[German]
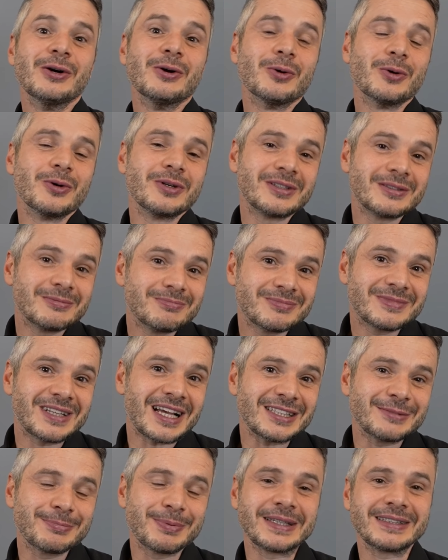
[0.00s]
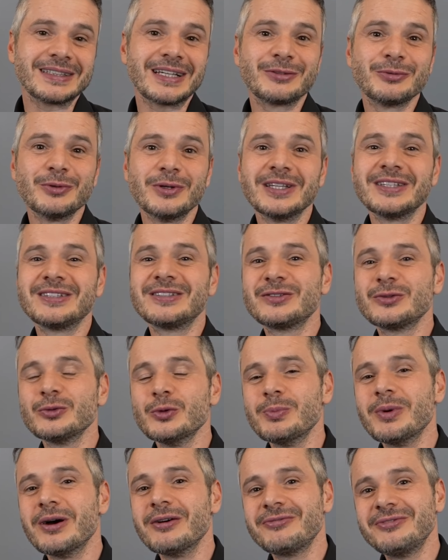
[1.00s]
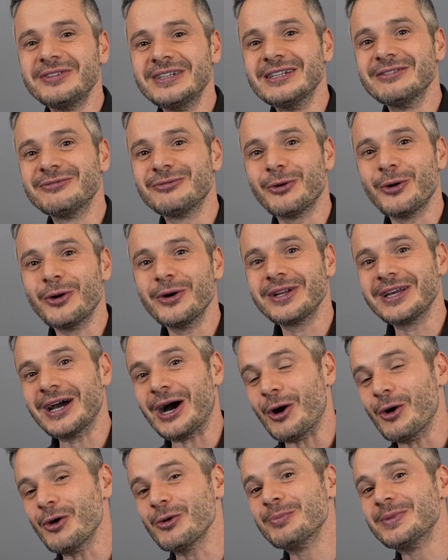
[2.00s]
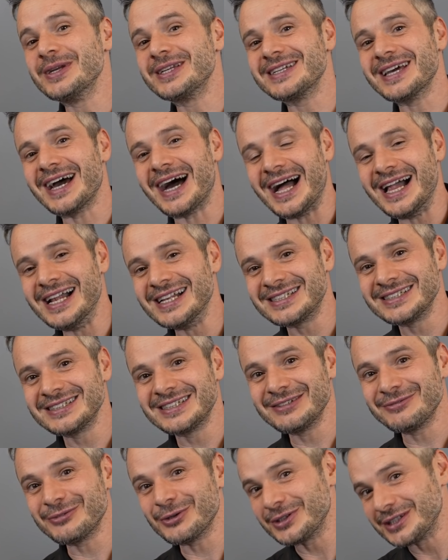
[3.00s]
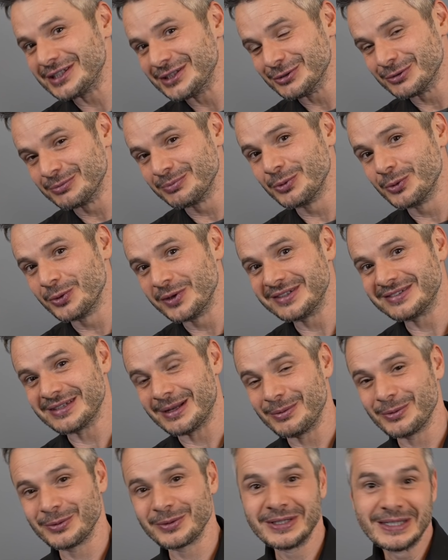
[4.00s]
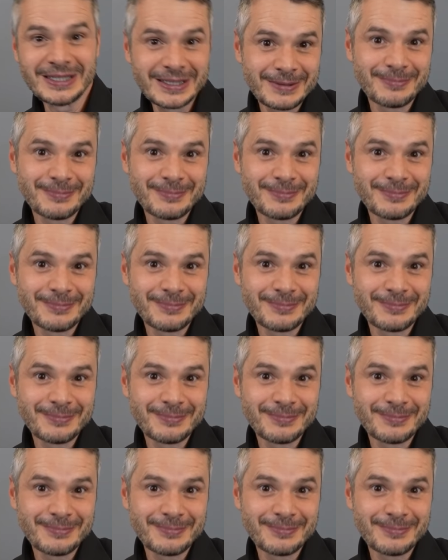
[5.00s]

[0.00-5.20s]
und das bringt natürlich super viel Freude auch mit der alten DVD- und Blu-ray-Sammlung,